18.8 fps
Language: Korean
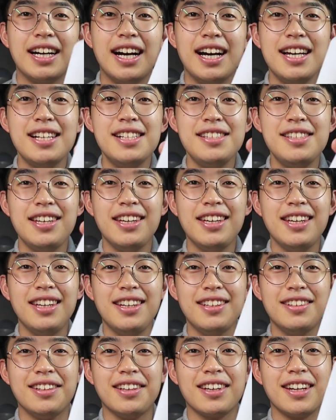
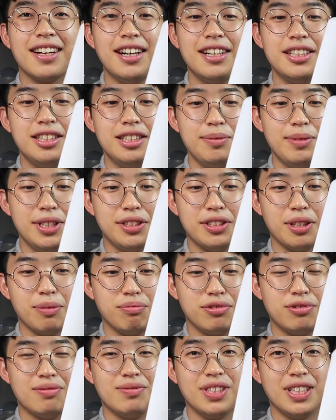하얀색에 되게 깔끔한
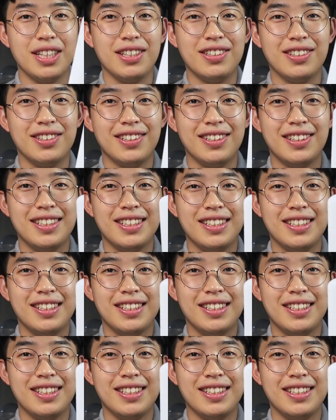제품이에요